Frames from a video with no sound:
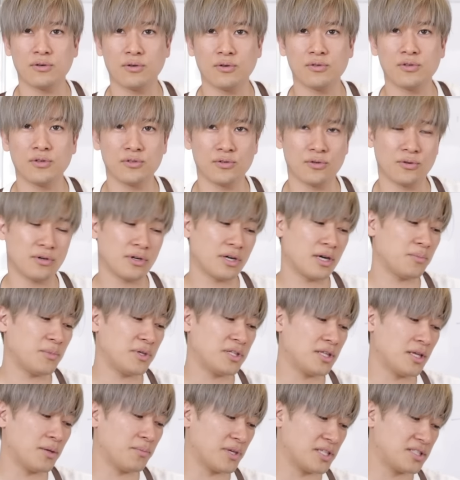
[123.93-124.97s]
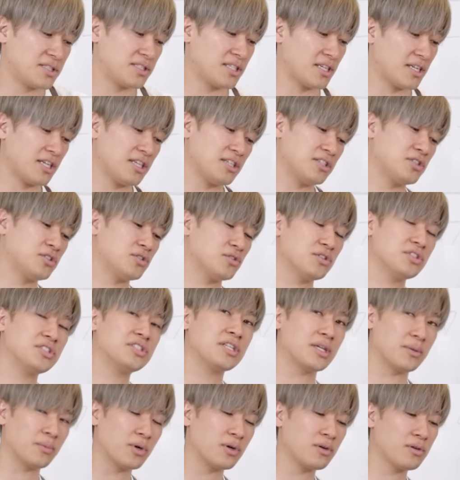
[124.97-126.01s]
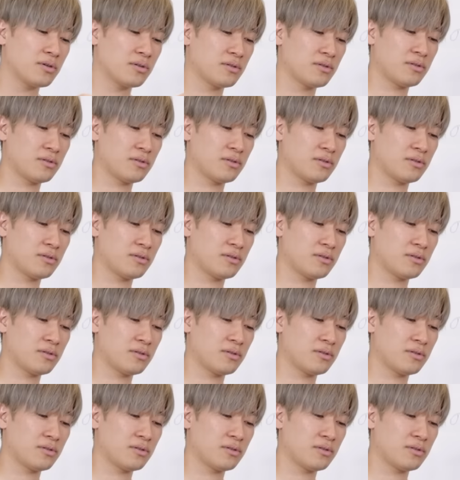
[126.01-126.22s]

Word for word: この動画見てめっちゃ練習しても